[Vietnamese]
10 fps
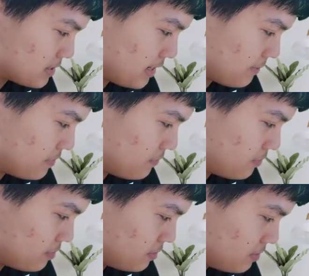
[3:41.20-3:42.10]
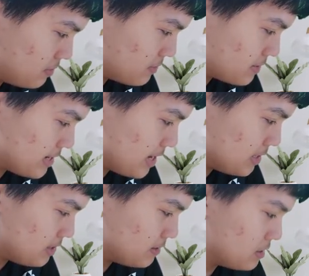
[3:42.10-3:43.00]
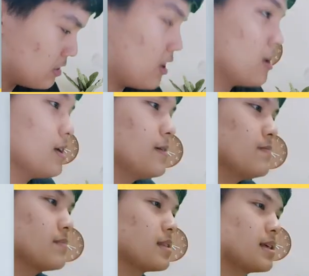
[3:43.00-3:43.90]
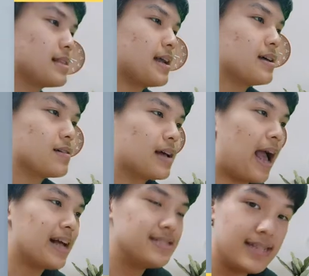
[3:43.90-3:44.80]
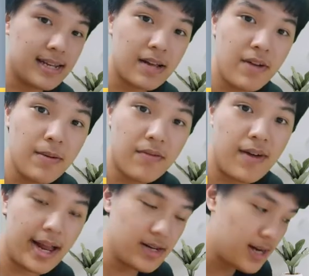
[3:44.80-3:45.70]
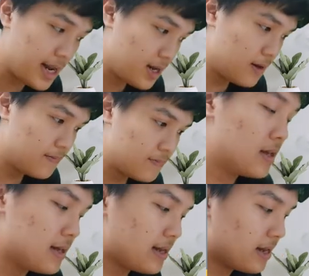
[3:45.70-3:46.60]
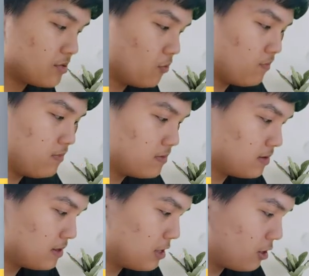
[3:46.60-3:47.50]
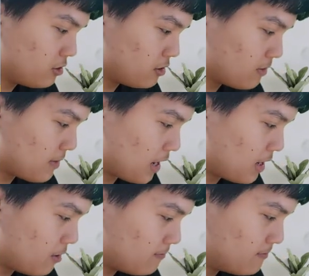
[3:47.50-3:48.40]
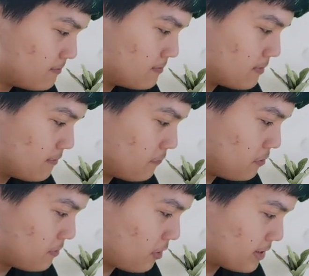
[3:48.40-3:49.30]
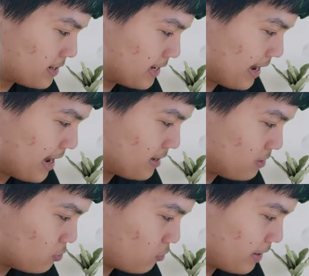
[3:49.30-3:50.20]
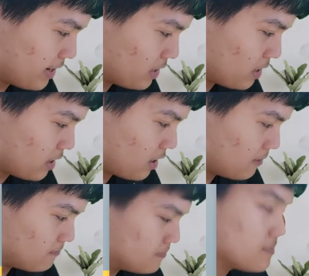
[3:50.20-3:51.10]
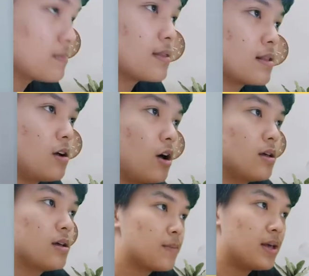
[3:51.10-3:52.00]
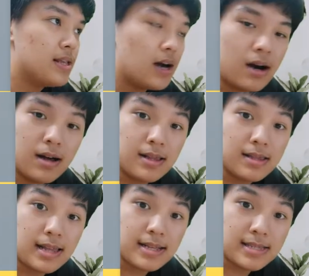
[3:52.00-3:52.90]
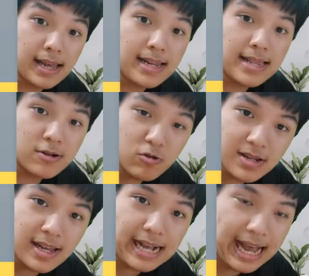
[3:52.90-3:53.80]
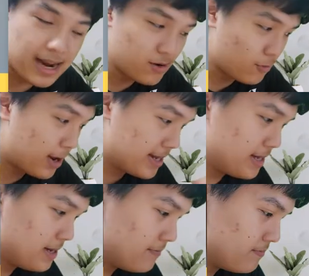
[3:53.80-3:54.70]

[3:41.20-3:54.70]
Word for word: tất cả bình phương dx rồi thì ta đã khai triển cái bể bên phải nó ra thì cái này đúng lớn hơn bằng không với mọi k thuộc r rồi thì bây giờ ta sẽ rút cái k ra ngoài